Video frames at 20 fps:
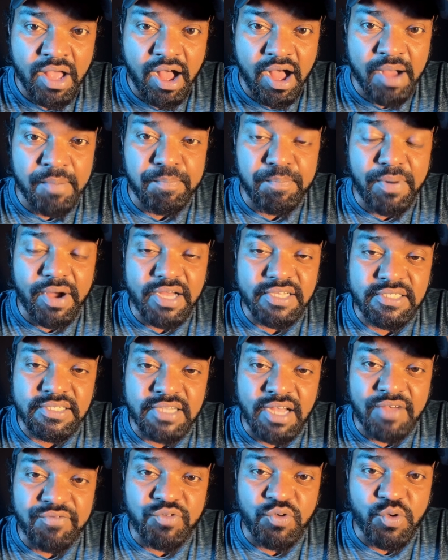अब बात
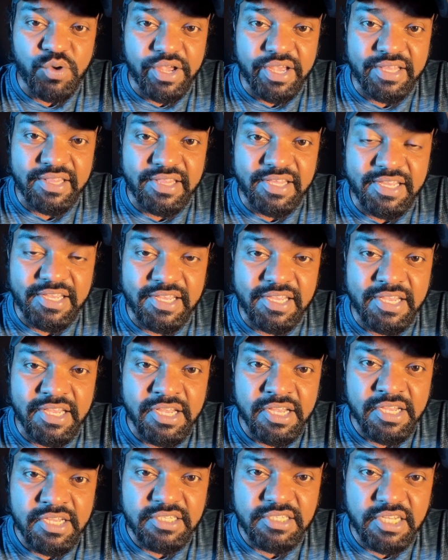साफ हो गई थी कि
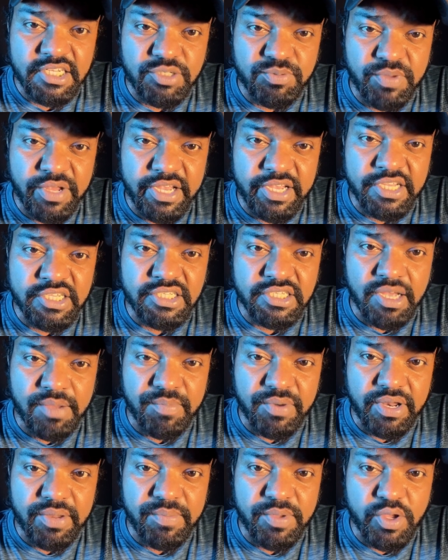सच में इस
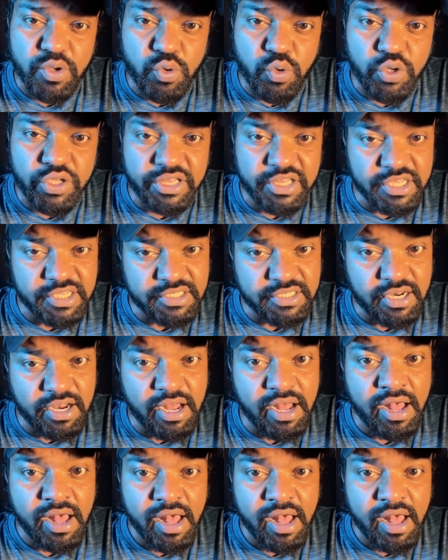कमरे में कोई तीसरा